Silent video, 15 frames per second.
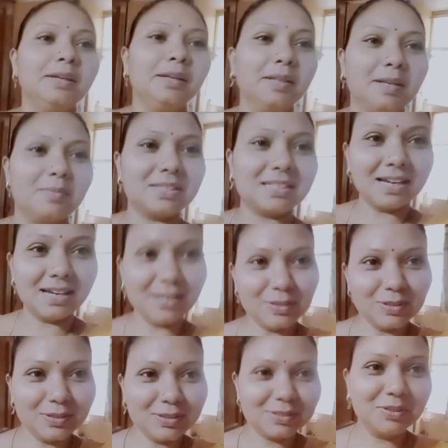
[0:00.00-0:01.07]
नमस्कार
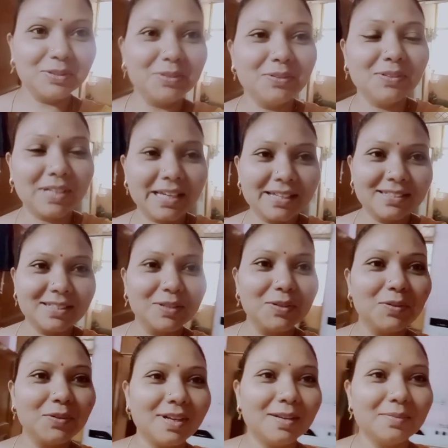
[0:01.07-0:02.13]
दोस्तों कैसे हो
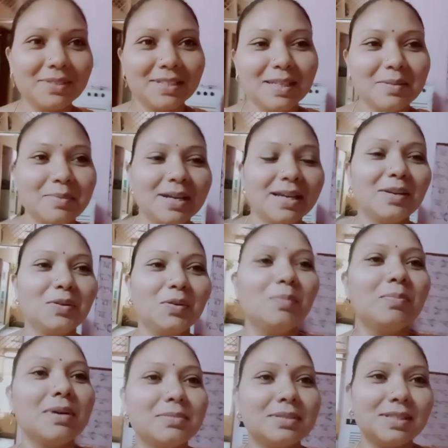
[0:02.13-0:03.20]
आप सब आई होप आप
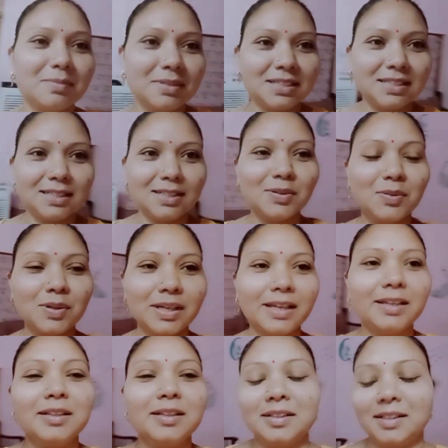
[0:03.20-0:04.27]
सब अच्छे होंगे
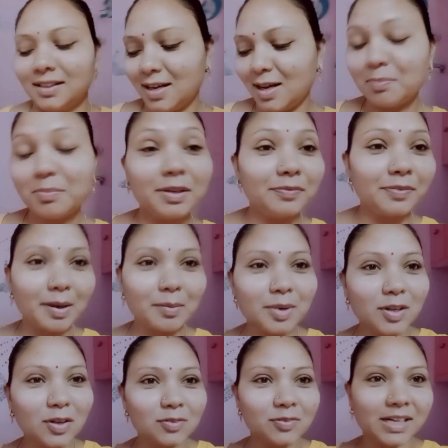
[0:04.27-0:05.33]
अपने फैमिली और
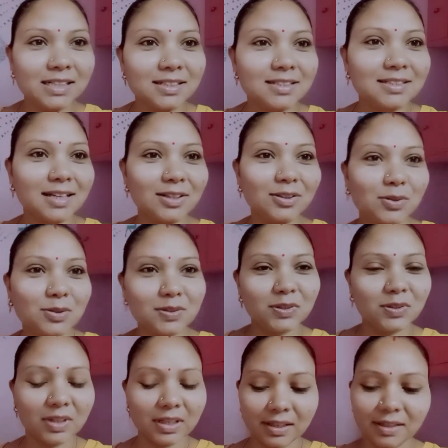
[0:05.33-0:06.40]
फ्रेंड्स के साथ खुश
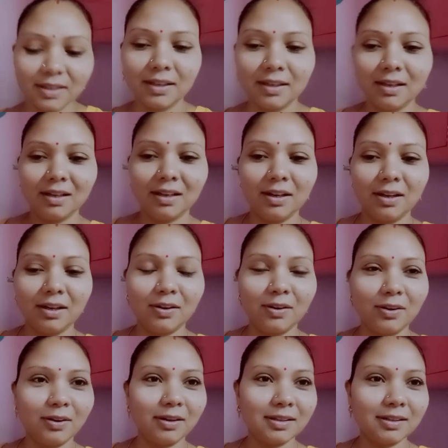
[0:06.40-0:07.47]
होगे
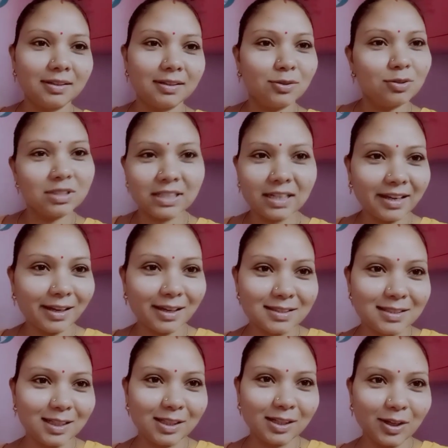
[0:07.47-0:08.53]
और कुछ नया सीख
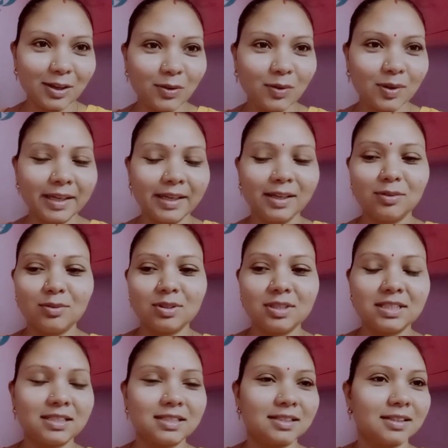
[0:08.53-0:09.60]
रहे होंगे कुछ
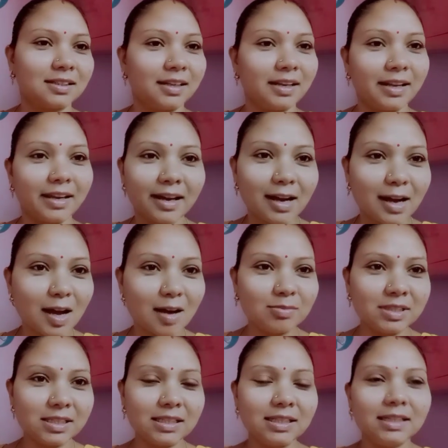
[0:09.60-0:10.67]
नया काम
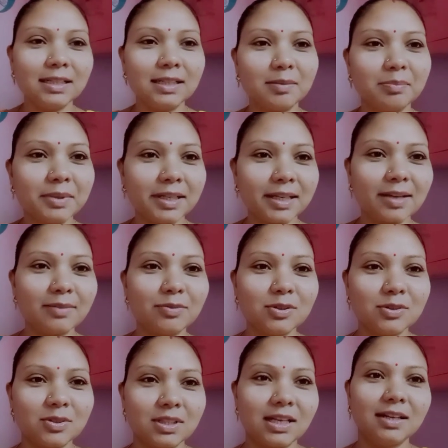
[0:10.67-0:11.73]
सीखकर अपनी लाइफ को
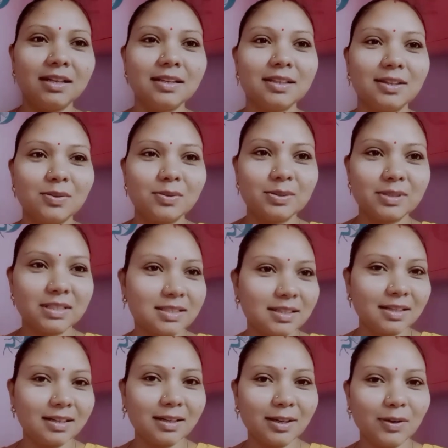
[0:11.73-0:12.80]
सुधारने की कोशिश कर
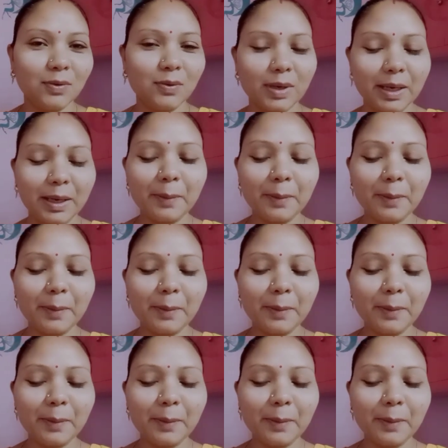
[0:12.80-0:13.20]
रहे होंगे